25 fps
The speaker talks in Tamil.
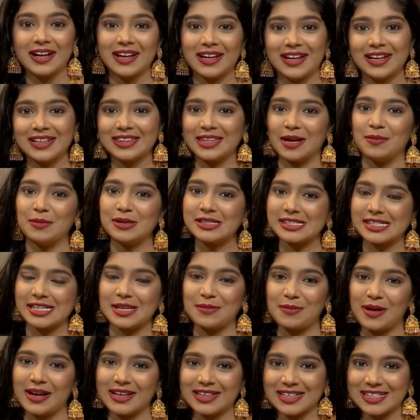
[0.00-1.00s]
வருடங்கள் தமிழ்
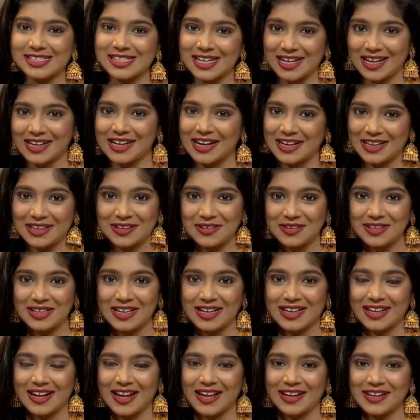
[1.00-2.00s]
சினிமா இண்டஸ்ட்ரியில் கடந்து
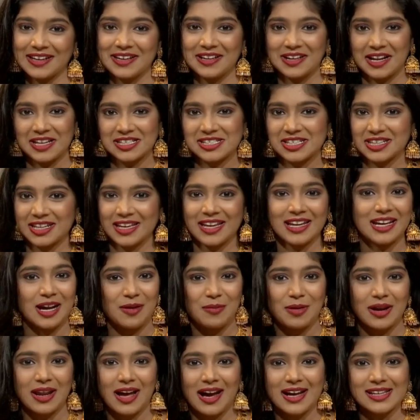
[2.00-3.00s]
வந்திருக்கிறாரு ரஜினி
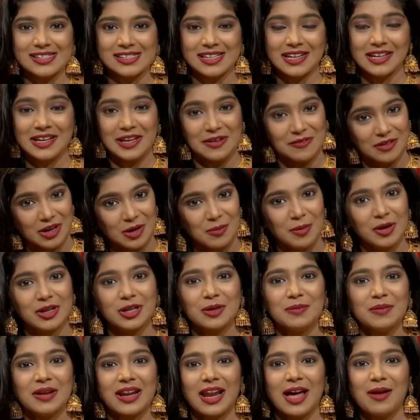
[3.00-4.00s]
கமல்ஹாசன் இவங்க
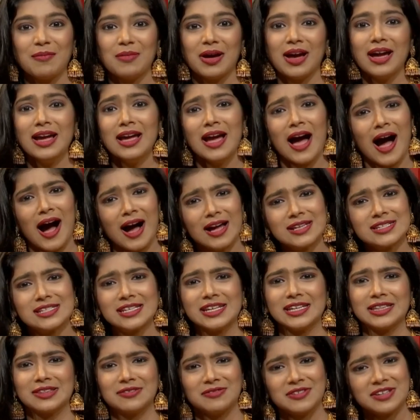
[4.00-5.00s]
மட்டும் இல்லாமல்
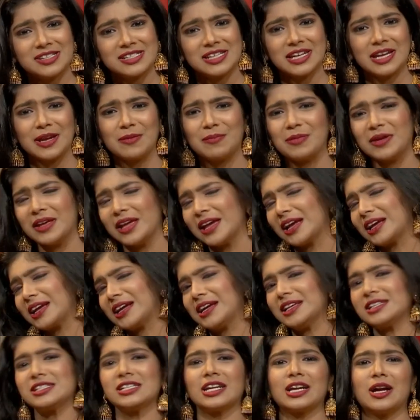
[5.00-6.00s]
அஜித் விஜய் இப்படி
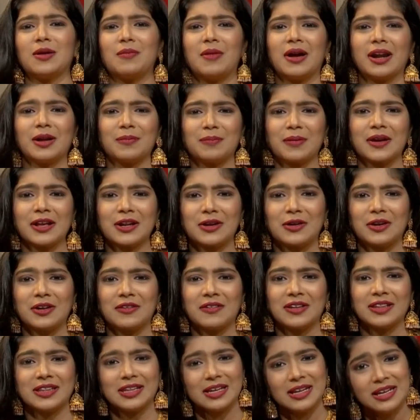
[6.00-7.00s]
எக்கச்சக்கமான பேர் கூட
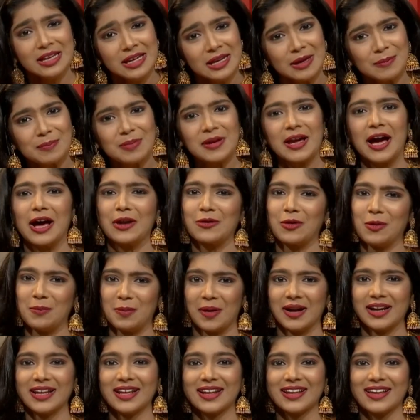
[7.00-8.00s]
வந்து பிஆர்ஓ
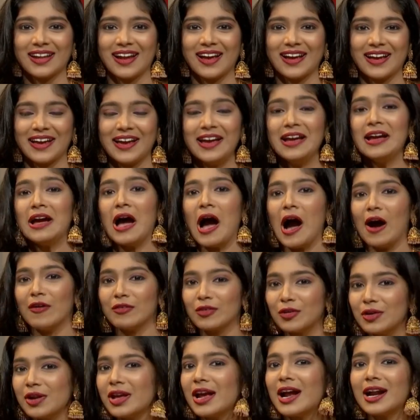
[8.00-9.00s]
பண்ணியிருக்கிறாங்க
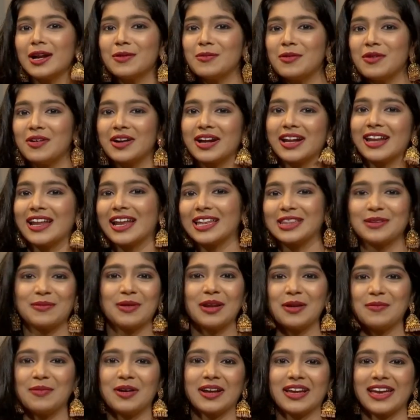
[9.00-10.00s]
அவருடைய அனுபவங்கள்
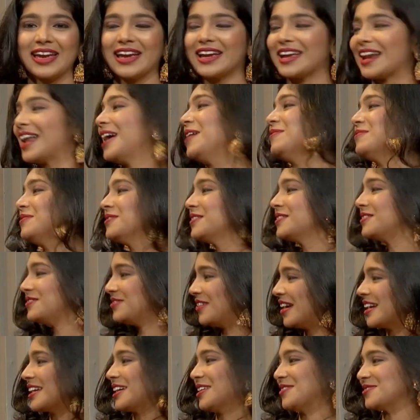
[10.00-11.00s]
எல்லாத்தையுமே நம்ம கேட்கலாம்
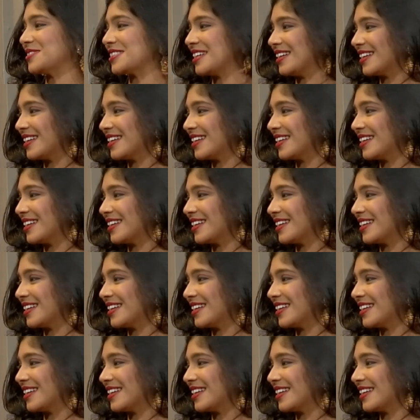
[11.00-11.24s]
வணக்கம்